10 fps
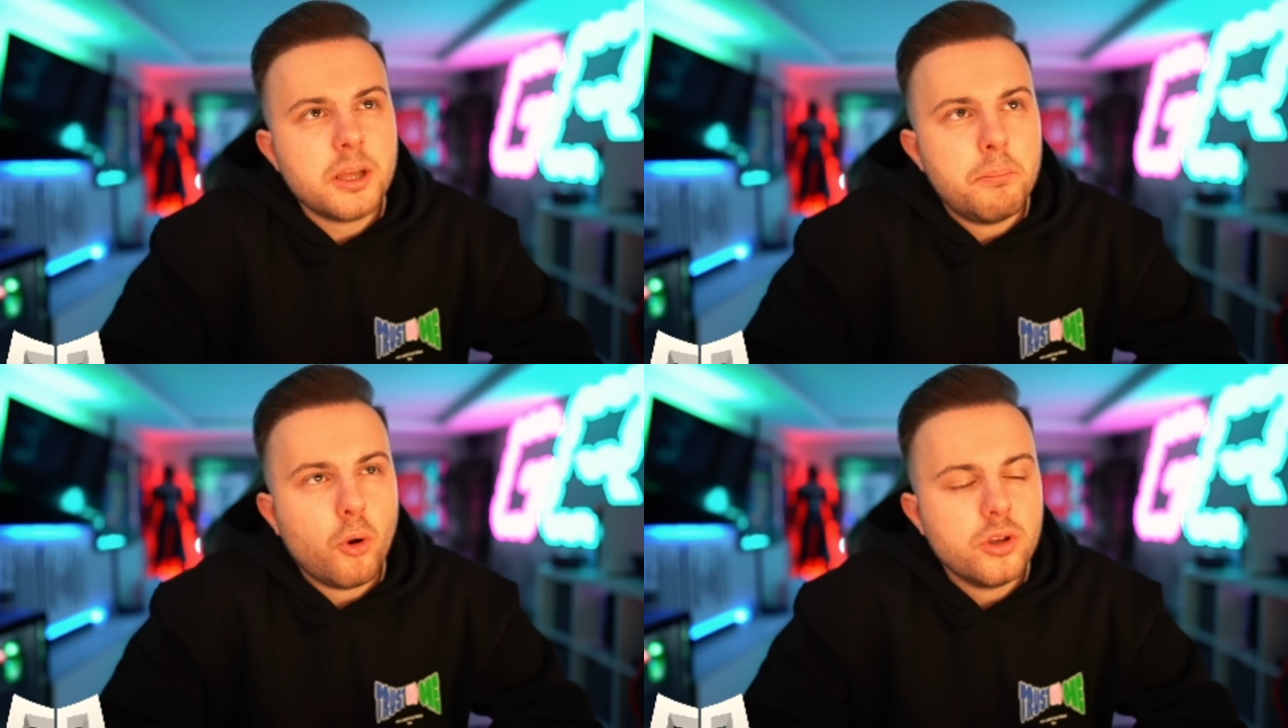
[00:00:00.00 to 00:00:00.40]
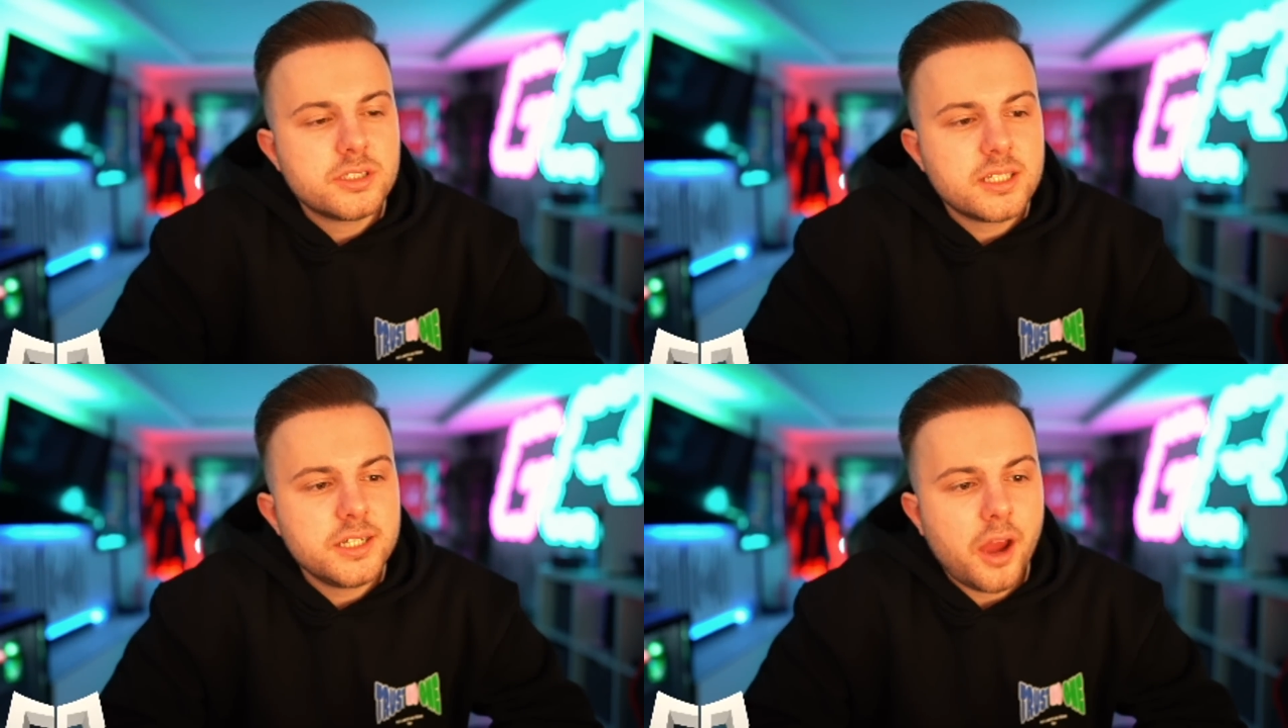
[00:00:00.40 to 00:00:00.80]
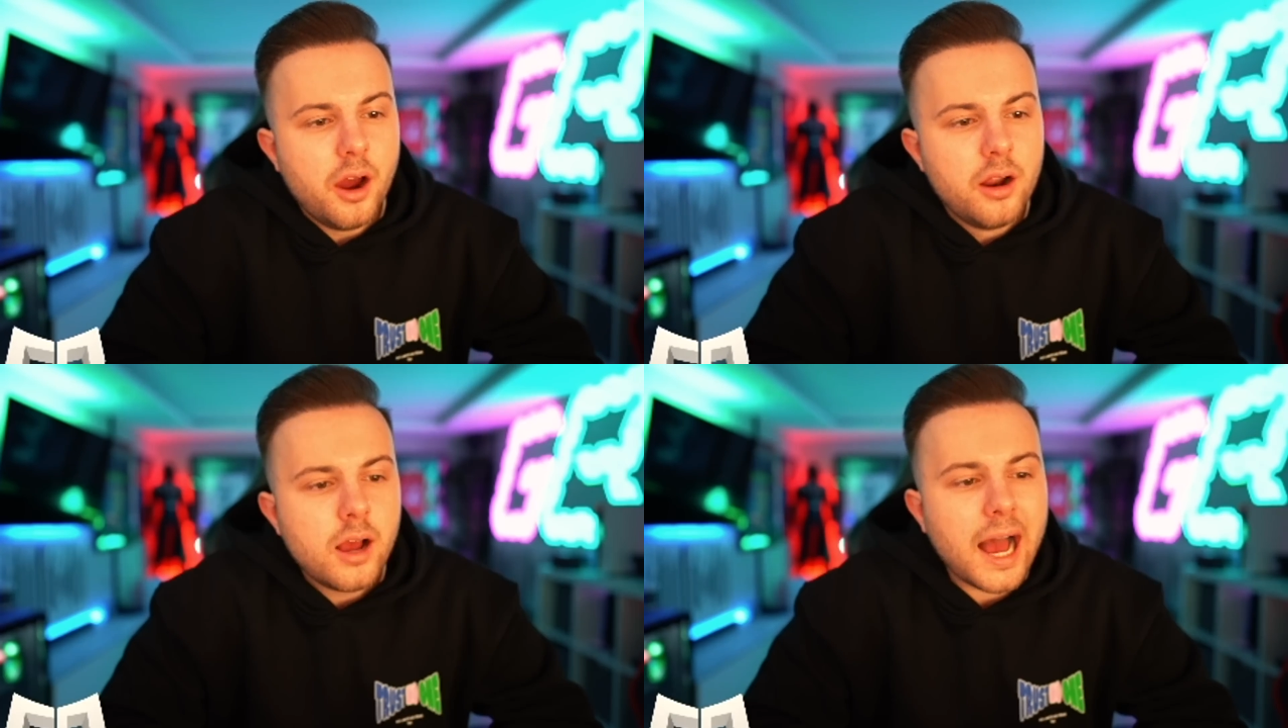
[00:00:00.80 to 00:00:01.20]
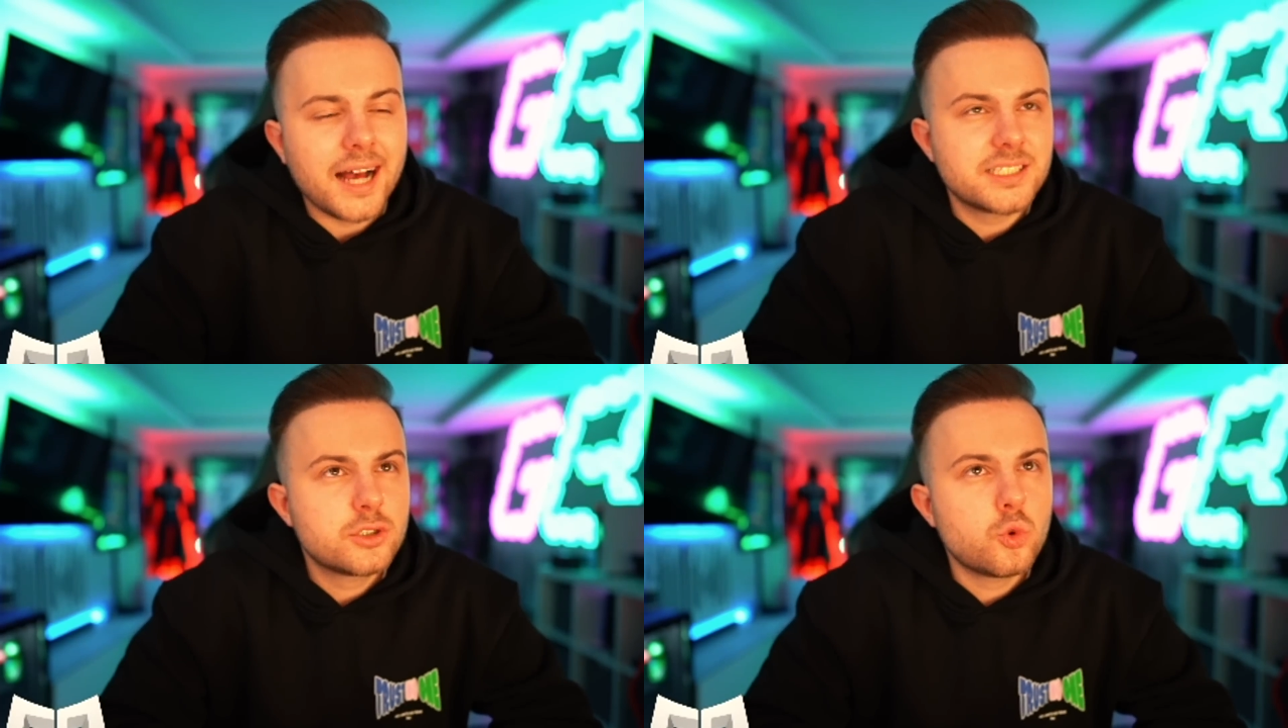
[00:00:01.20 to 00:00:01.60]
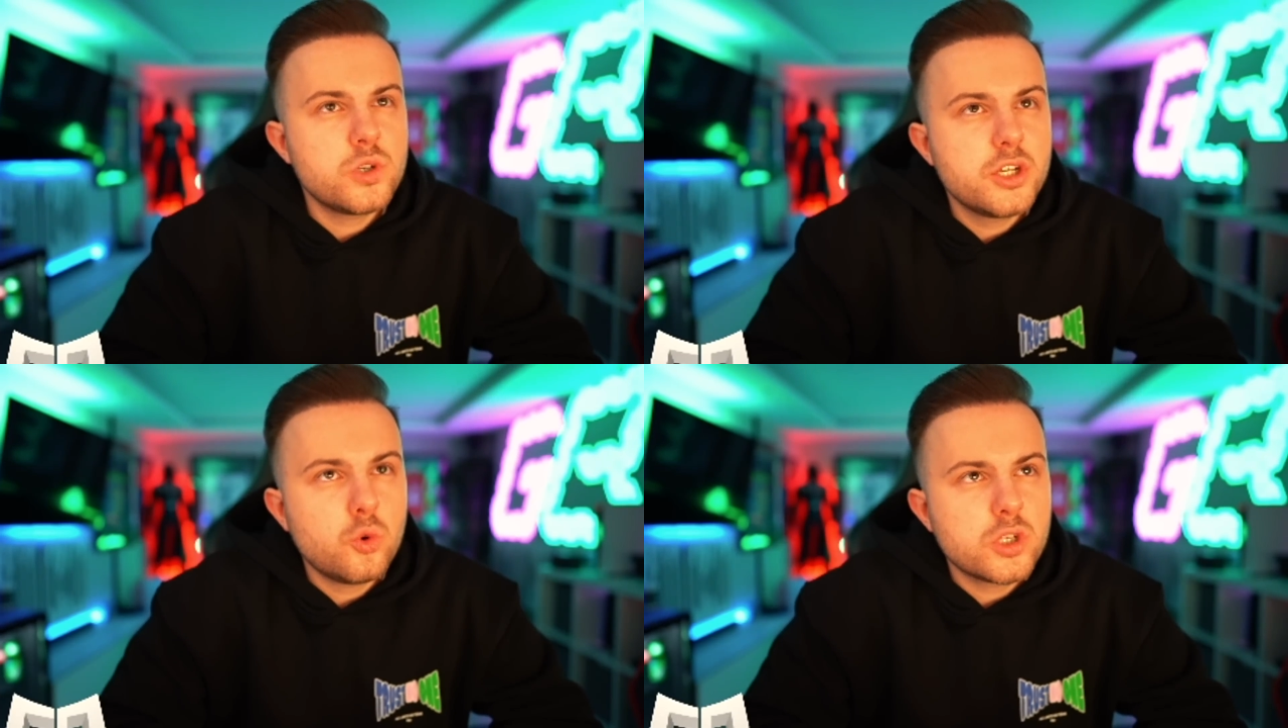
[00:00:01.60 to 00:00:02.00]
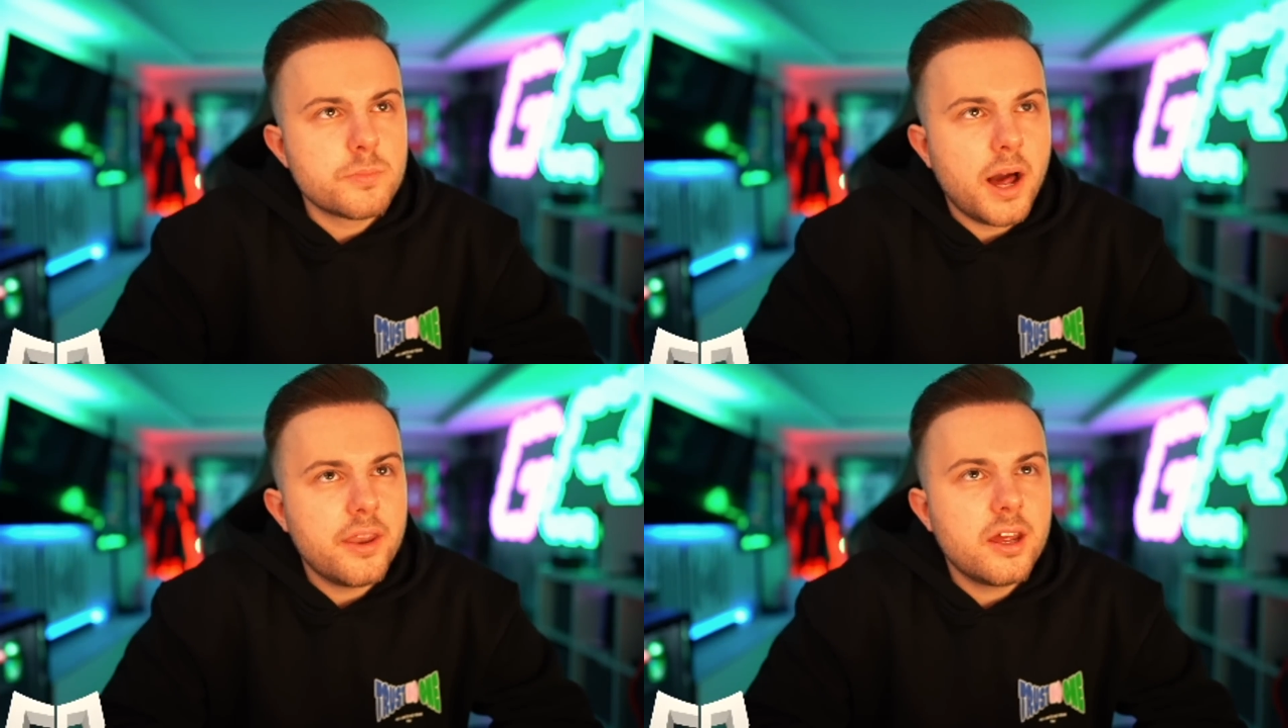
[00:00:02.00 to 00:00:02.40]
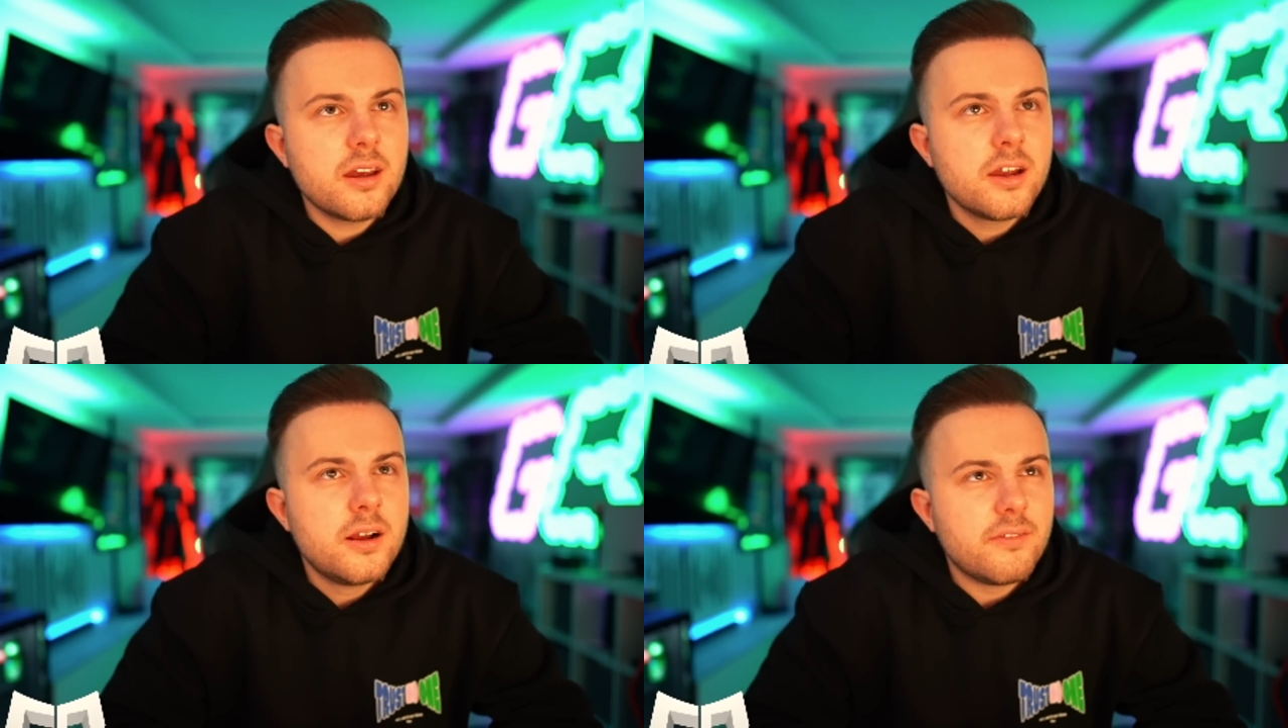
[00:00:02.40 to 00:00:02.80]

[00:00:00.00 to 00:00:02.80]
Bundesliga? Ah, es ist Usi Usman, ne?